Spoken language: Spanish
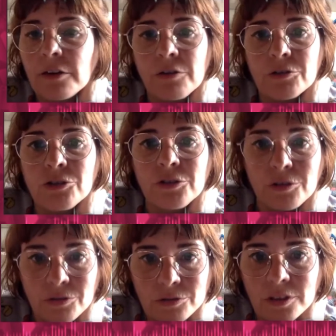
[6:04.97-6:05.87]
con
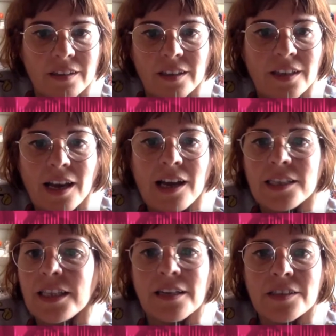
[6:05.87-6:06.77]
nosotros y a
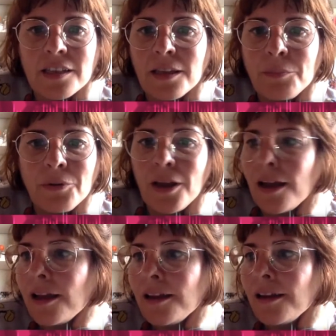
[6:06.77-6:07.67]
estar en Santa Pola
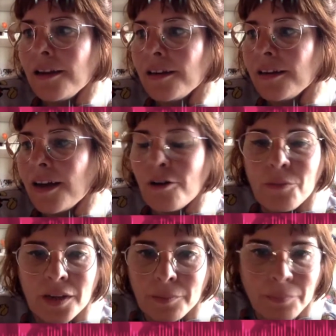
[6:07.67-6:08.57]
eh, eh, a
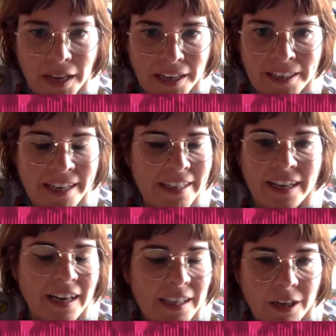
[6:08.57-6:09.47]
comer paella y
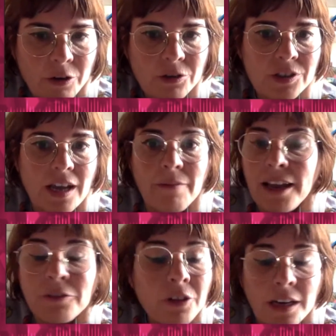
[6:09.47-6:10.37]
a reírnos
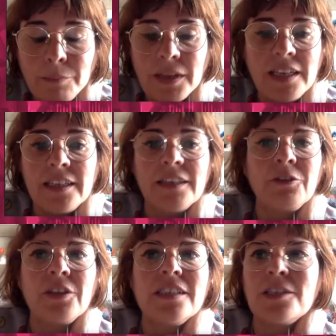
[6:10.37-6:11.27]
hablando de la peli.
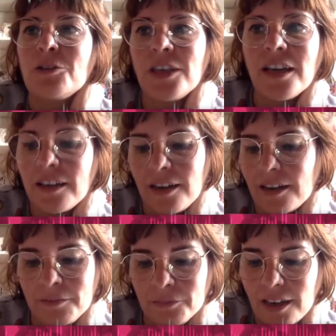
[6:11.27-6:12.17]
Entonces eso ya
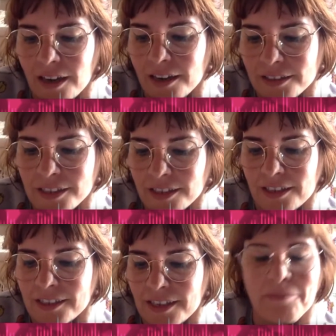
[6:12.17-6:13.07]
era crear
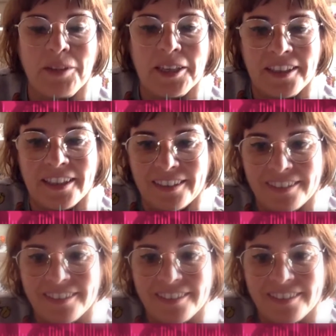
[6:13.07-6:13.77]
ese, ambiente.